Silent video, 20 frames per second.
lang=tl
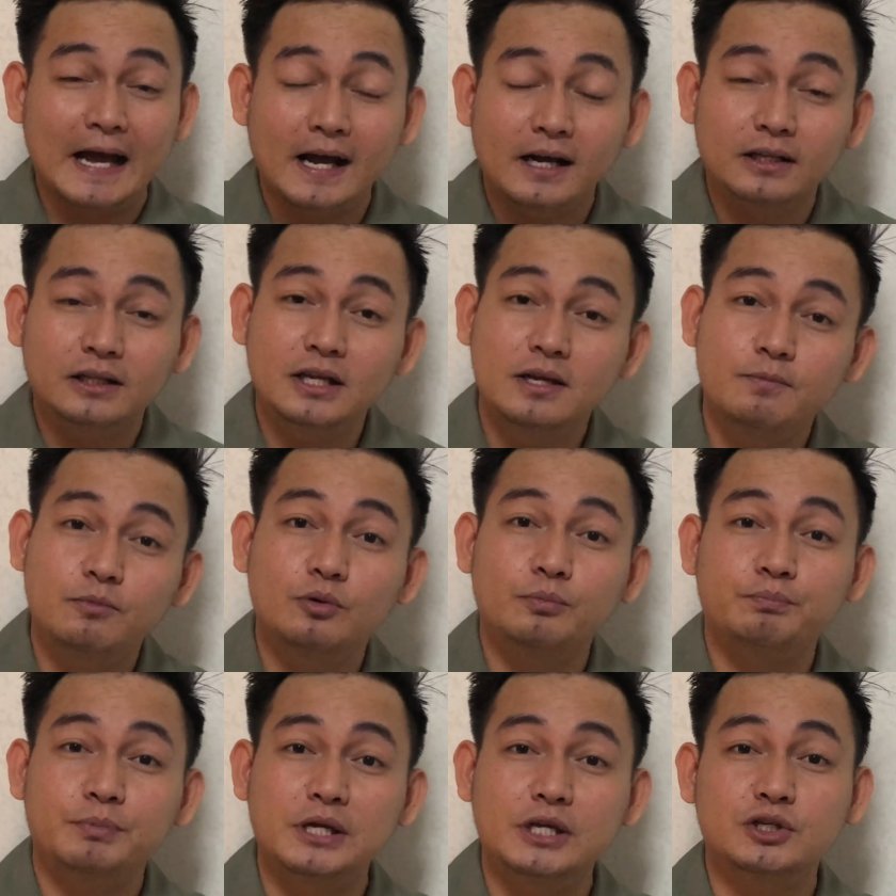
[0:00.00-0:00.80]
daang
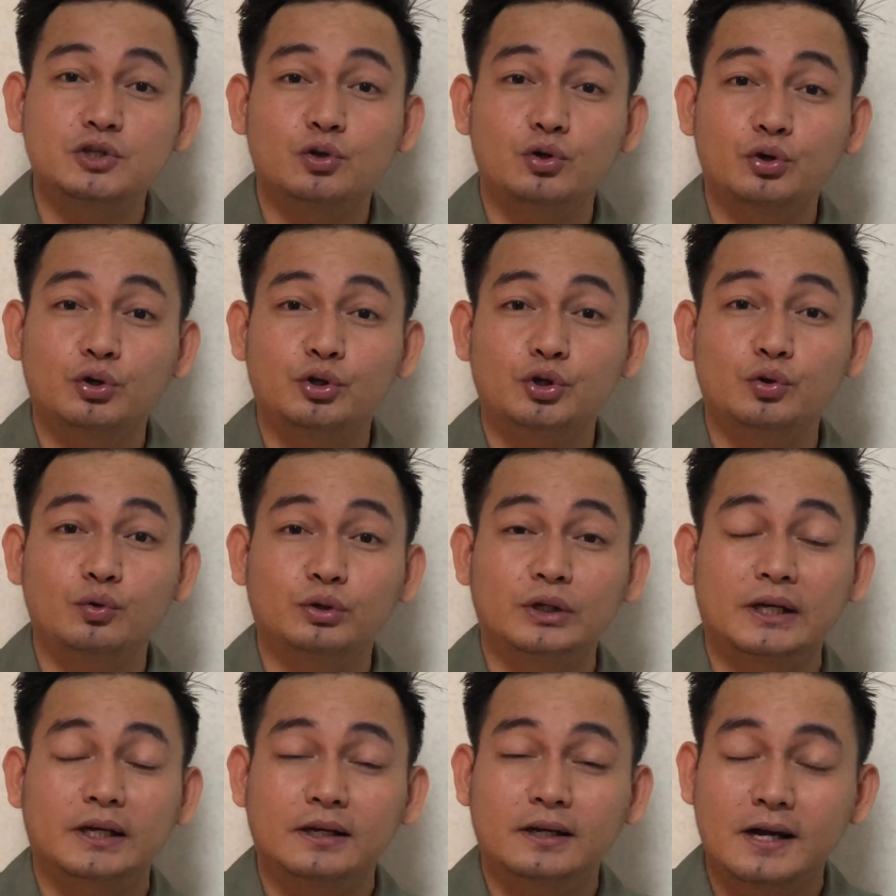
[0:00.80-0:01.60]
libong piso
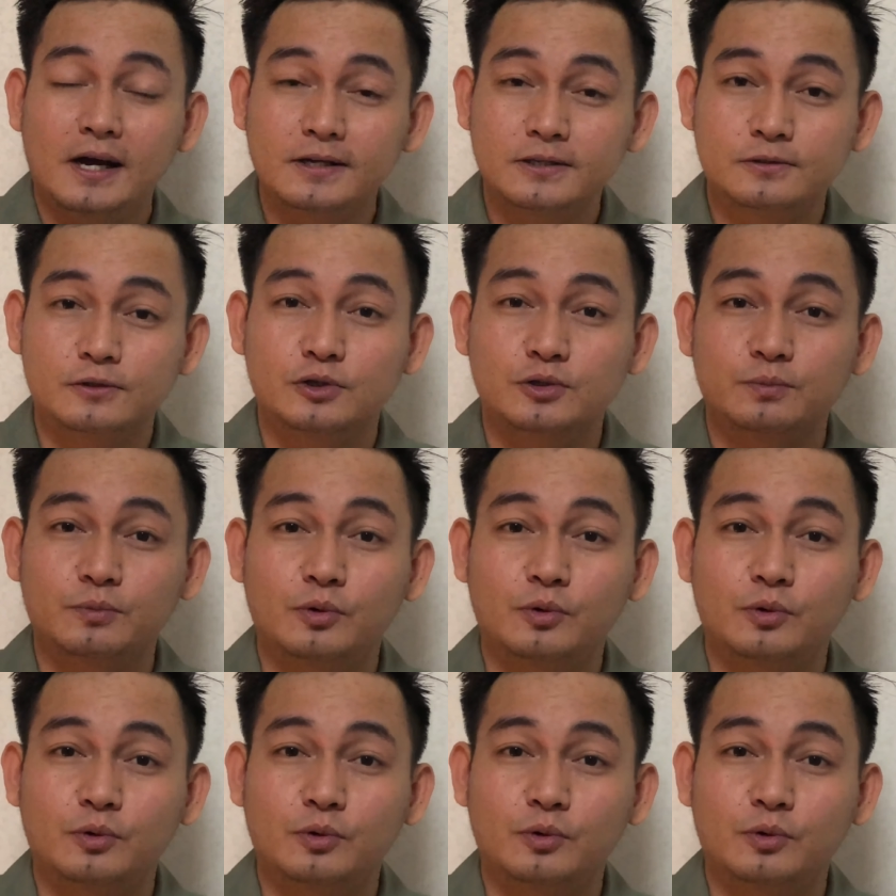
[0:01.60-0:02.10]
yung nagagastos